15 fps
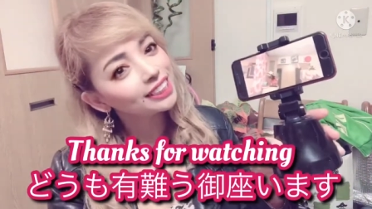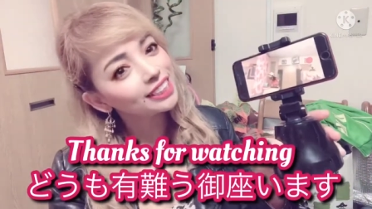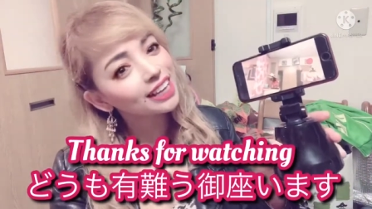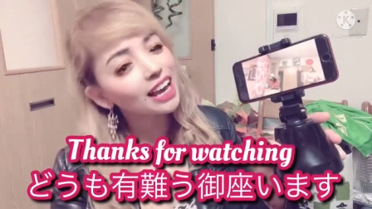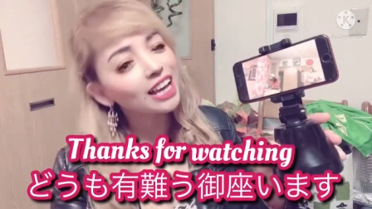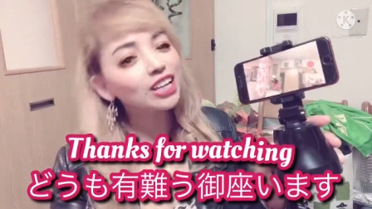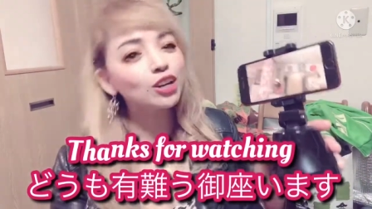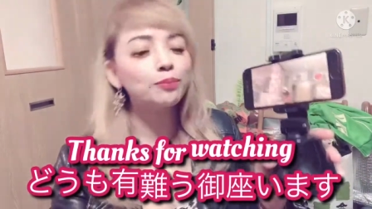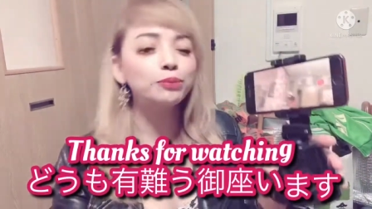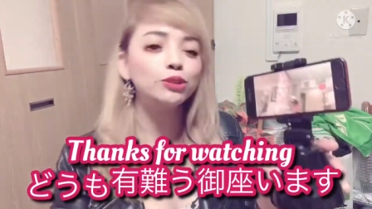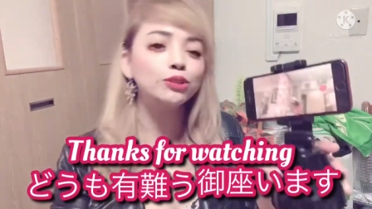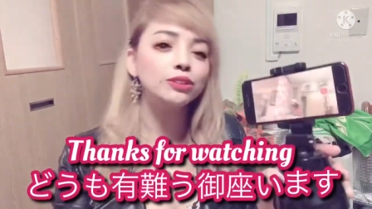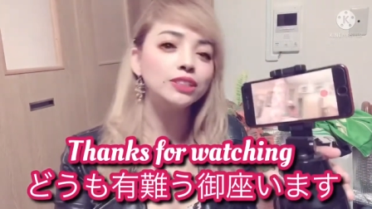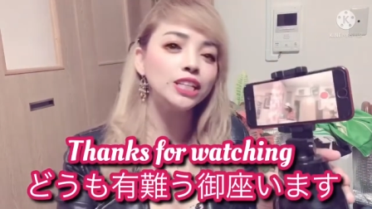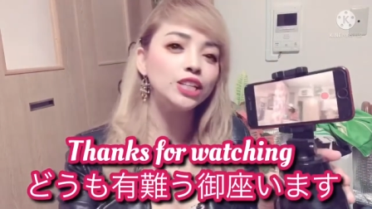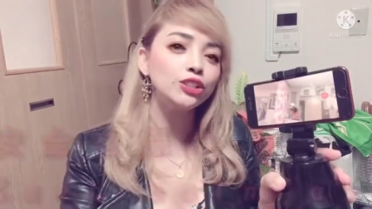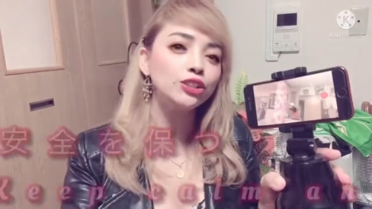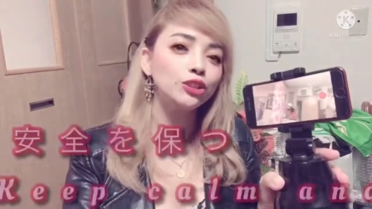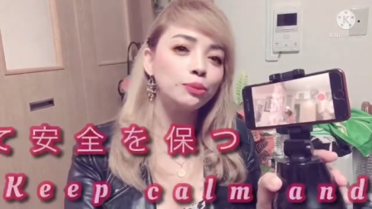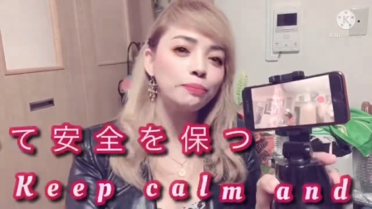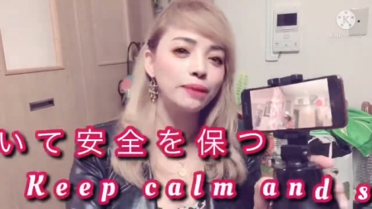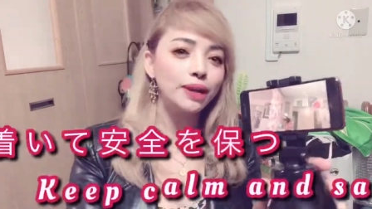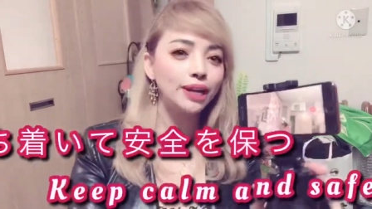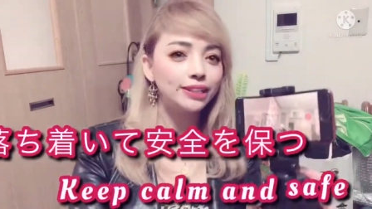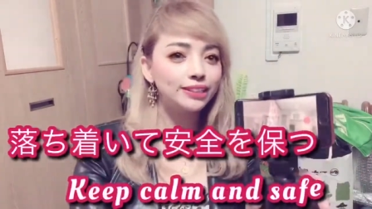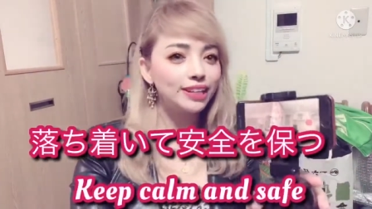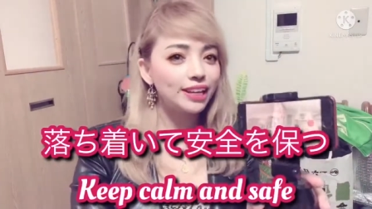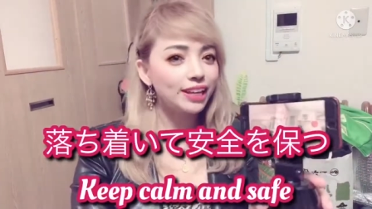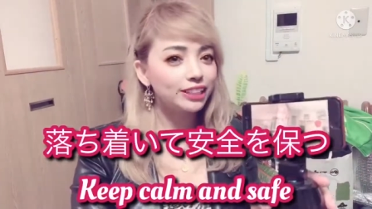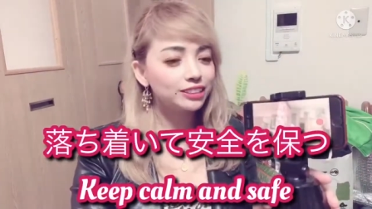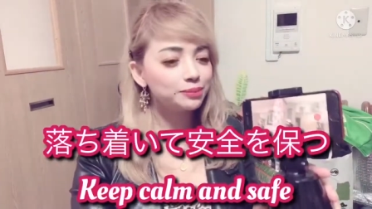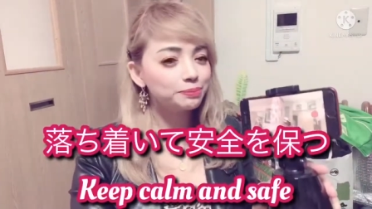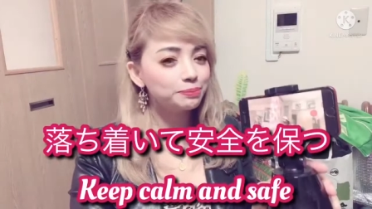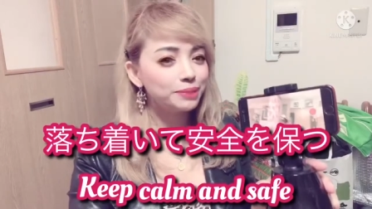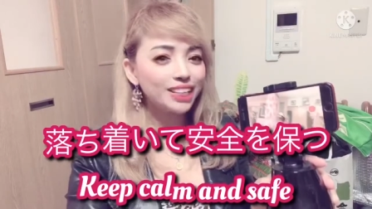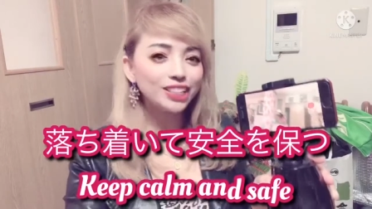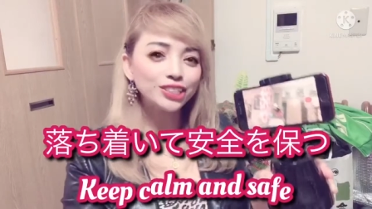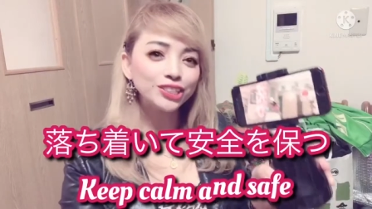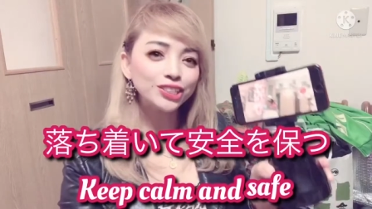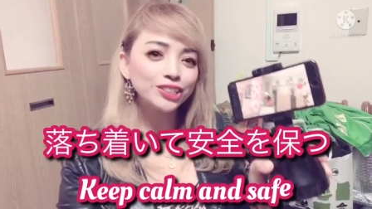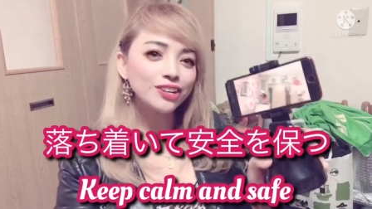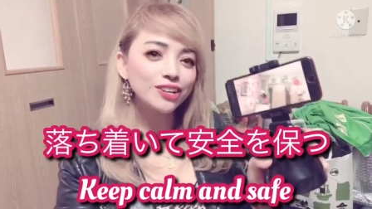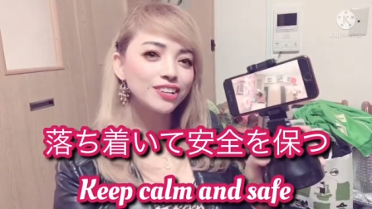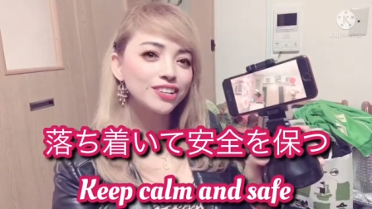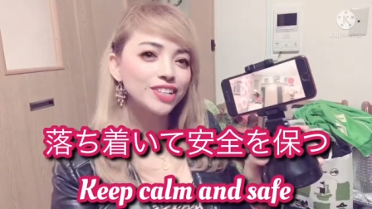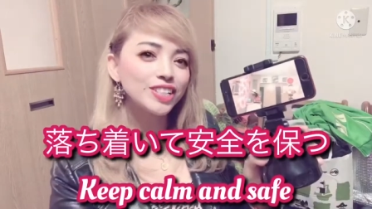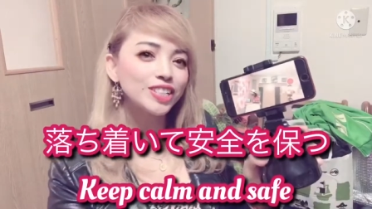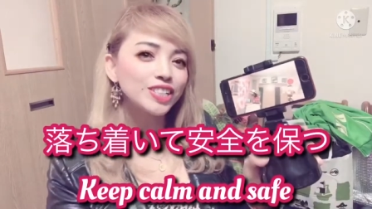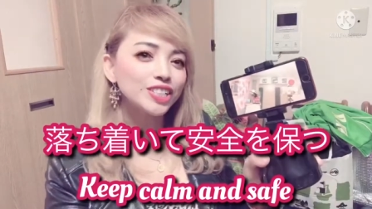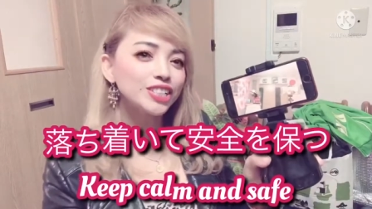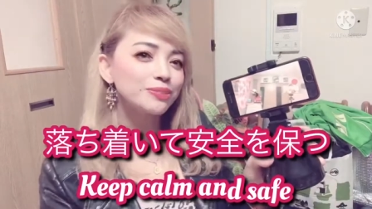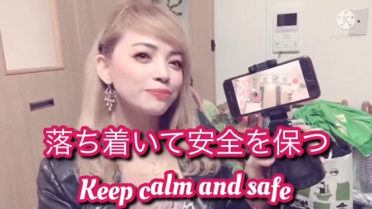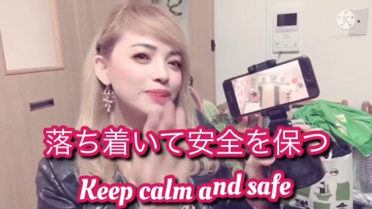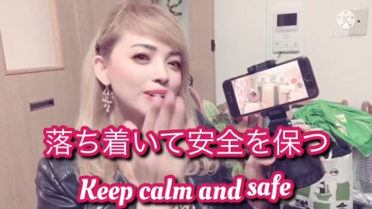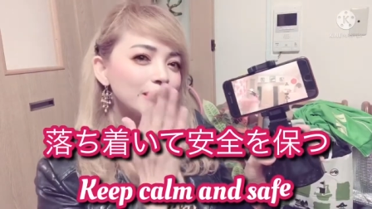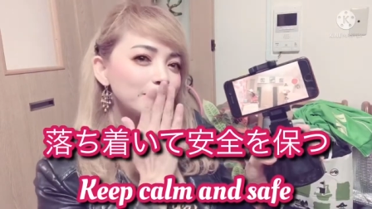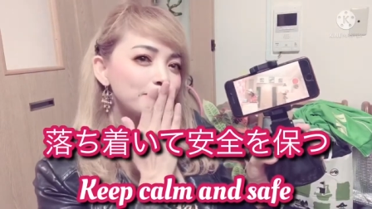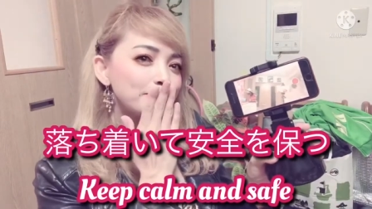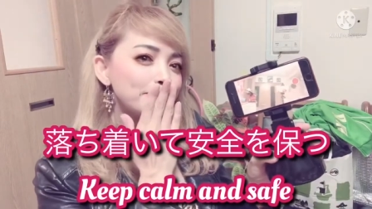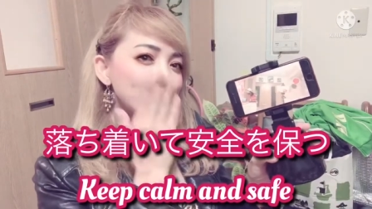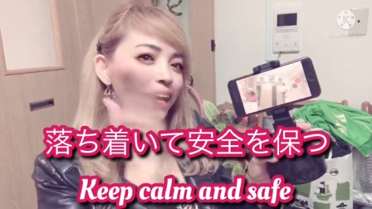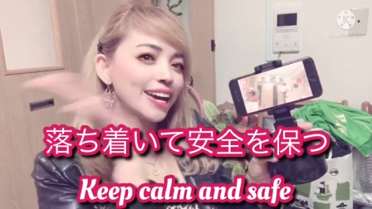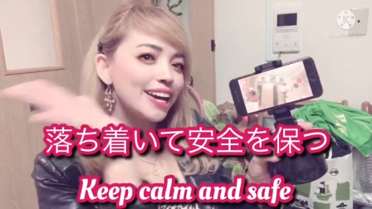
I hope to see you to my next videos. Bye-bye!